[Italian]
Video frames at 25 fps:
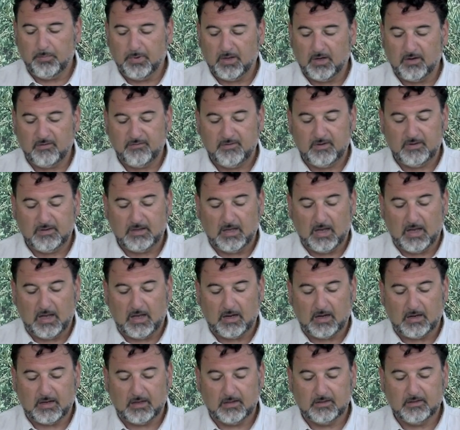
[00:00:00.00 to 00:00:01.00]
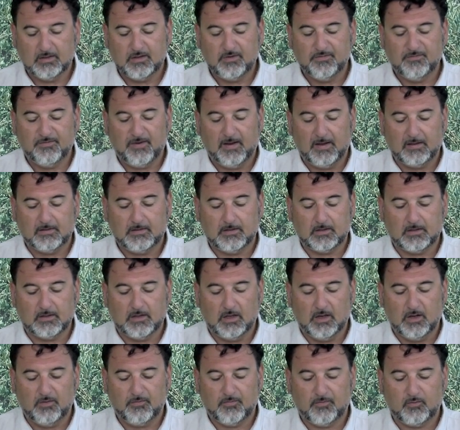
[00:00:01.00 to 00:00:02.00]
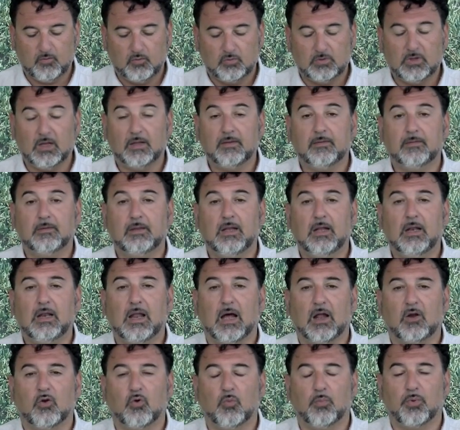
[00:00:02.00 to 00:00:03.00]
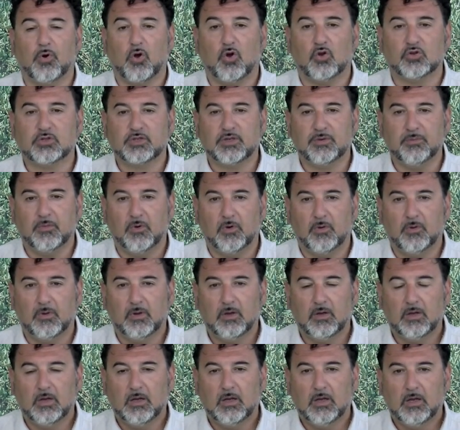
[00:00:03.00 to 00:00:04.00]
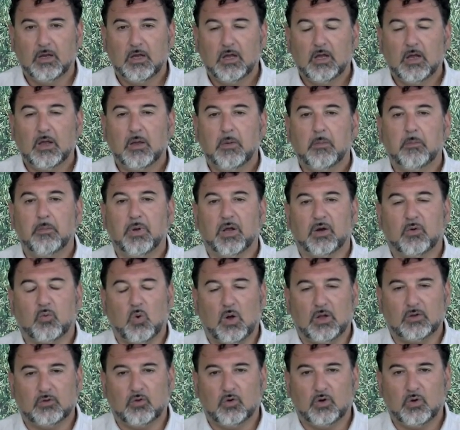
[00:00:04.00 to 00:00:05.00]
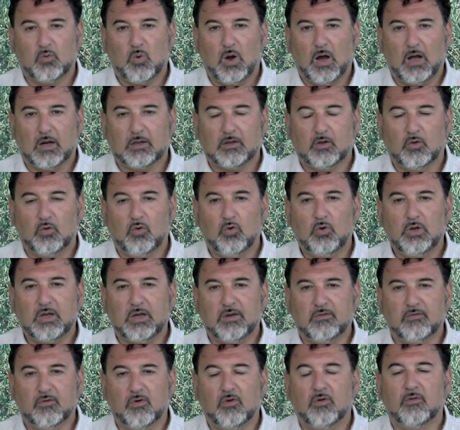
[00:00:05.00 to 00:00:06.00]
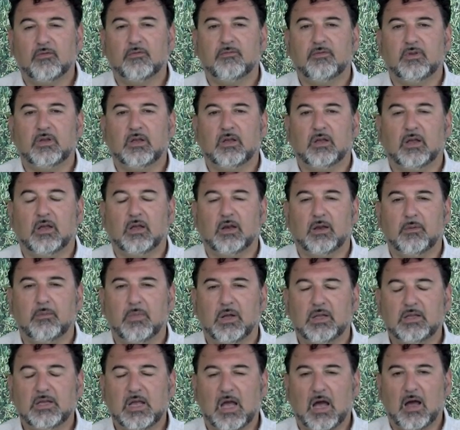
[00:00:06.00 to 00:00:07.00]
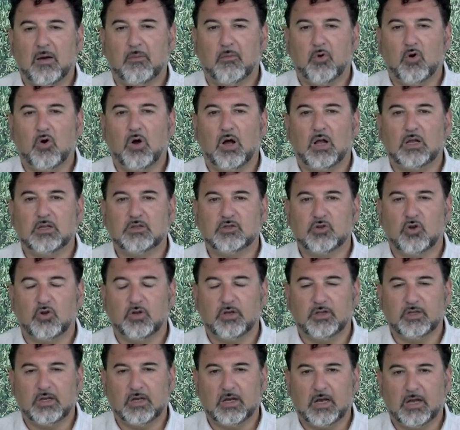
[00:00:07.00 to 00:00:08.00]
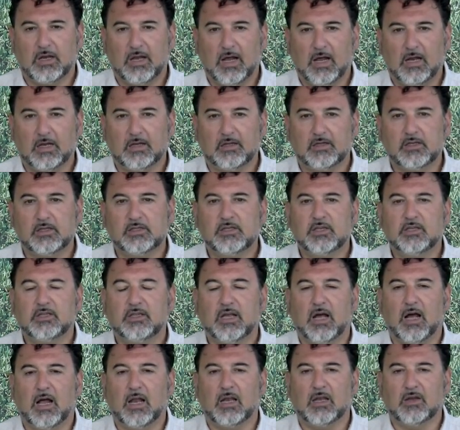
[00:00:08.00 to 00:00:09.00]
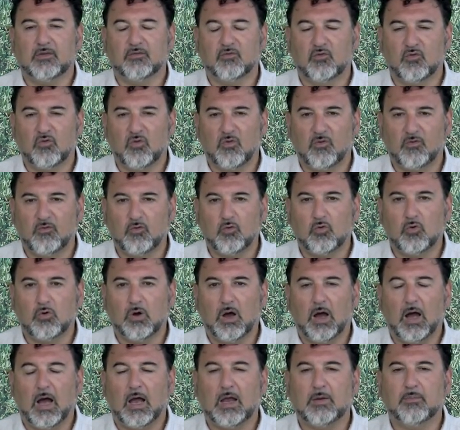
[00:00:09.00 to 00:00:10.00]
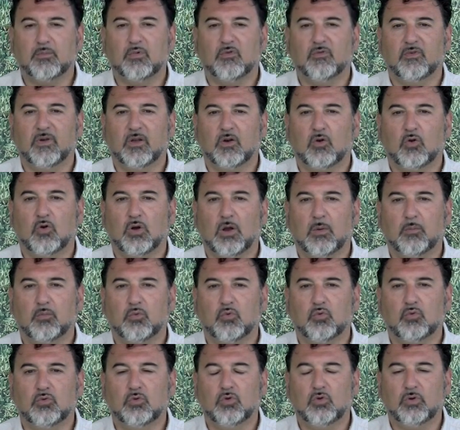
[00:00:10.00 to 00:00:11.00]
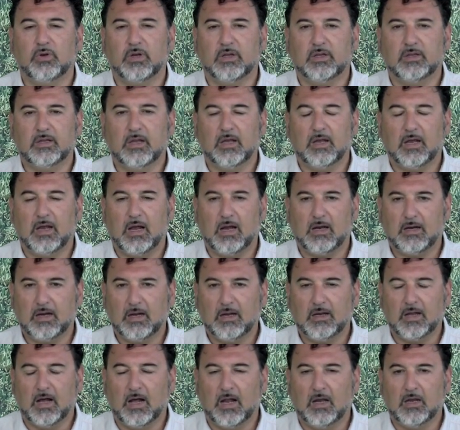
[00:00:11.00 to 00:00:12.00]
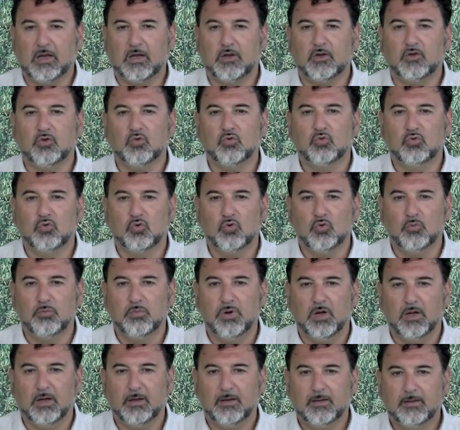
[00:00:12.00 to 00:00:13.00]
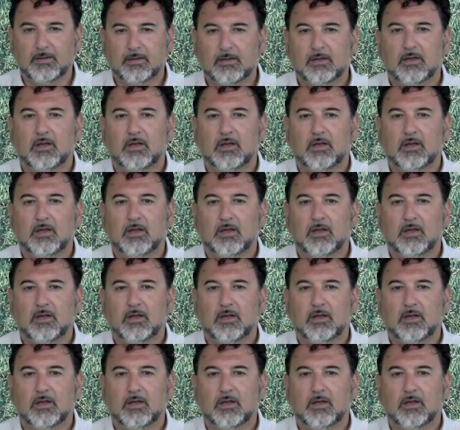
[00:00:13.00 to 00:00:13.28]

per evitare difetti della frutta dell'anno prossimo. Per quanto riguarda l'olivo, vi rimandiamo ai soliti canali digitali www.aipoverona.it e al canale YouTube.